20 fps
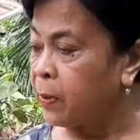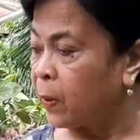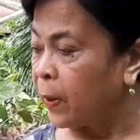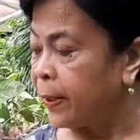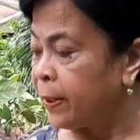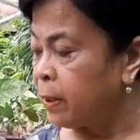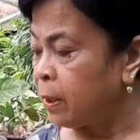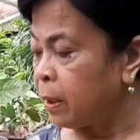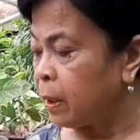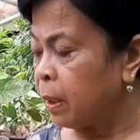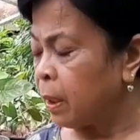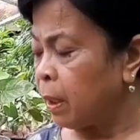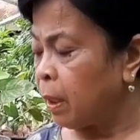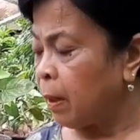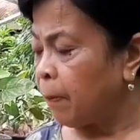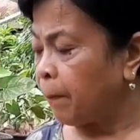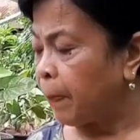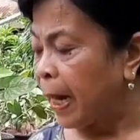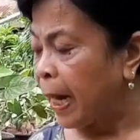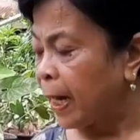Ngayon,
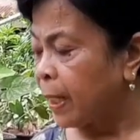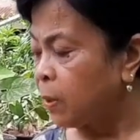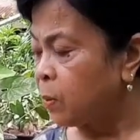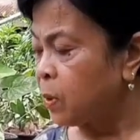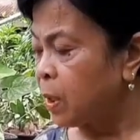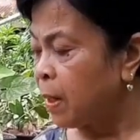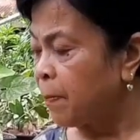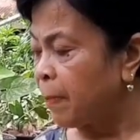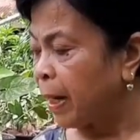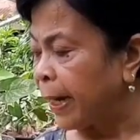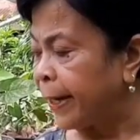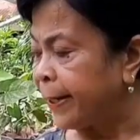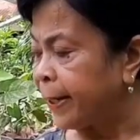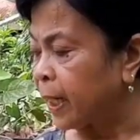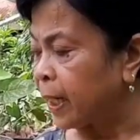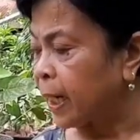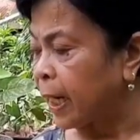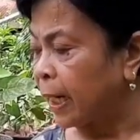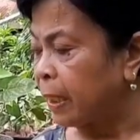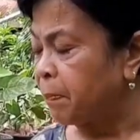paano
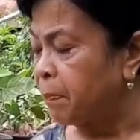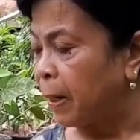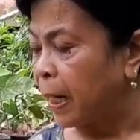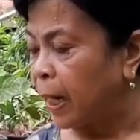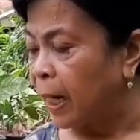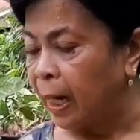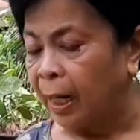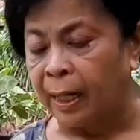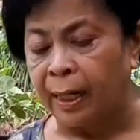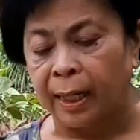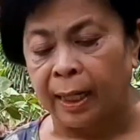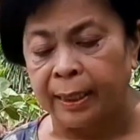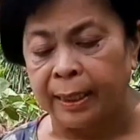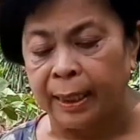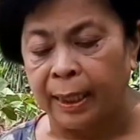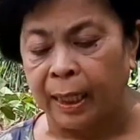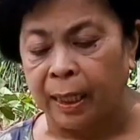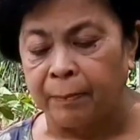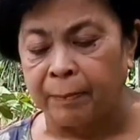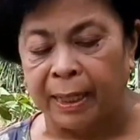naman nagkaiba ang
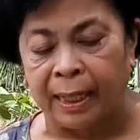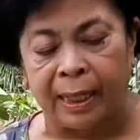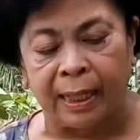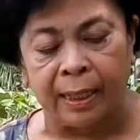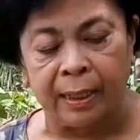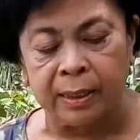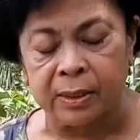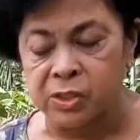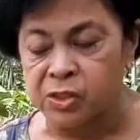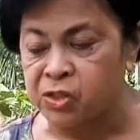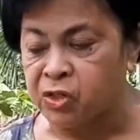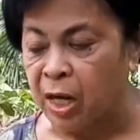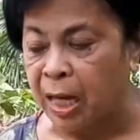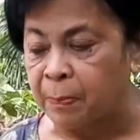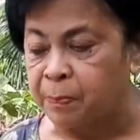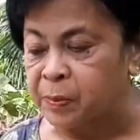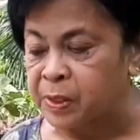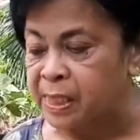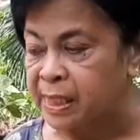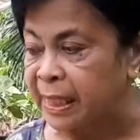kanilang mga
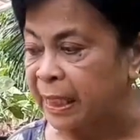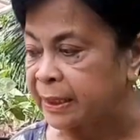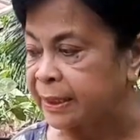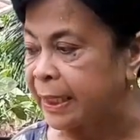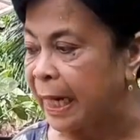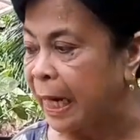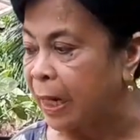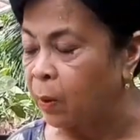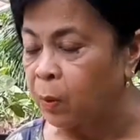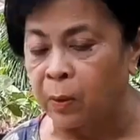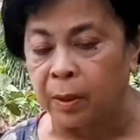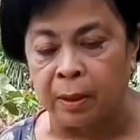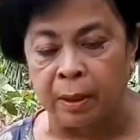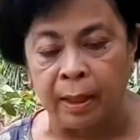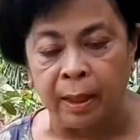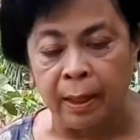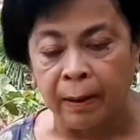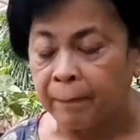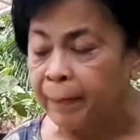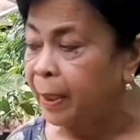shapes ng
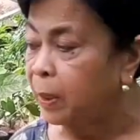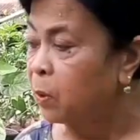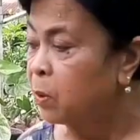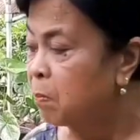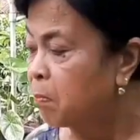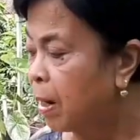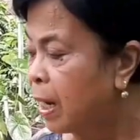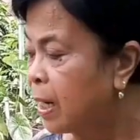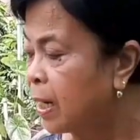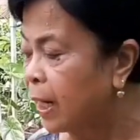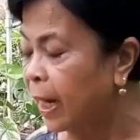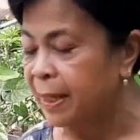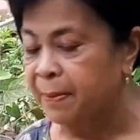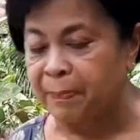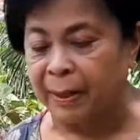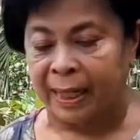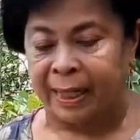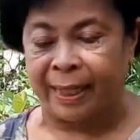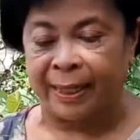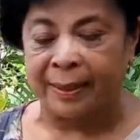dahon? Meron bang
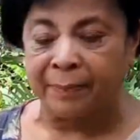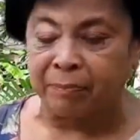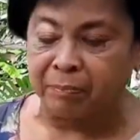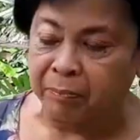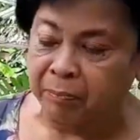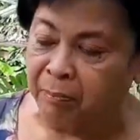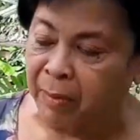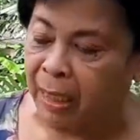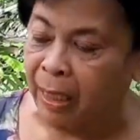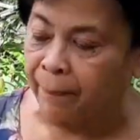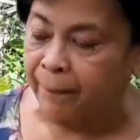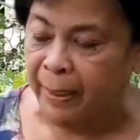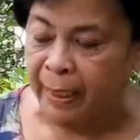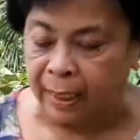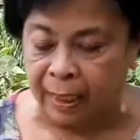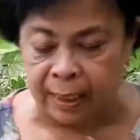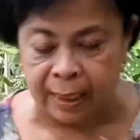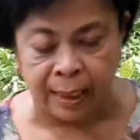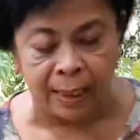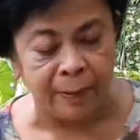kaibahan, mga
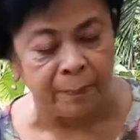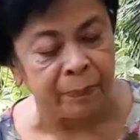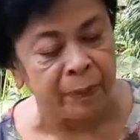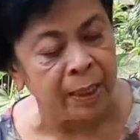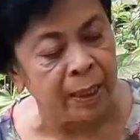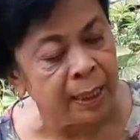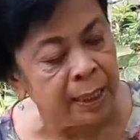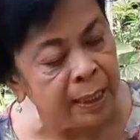palangga?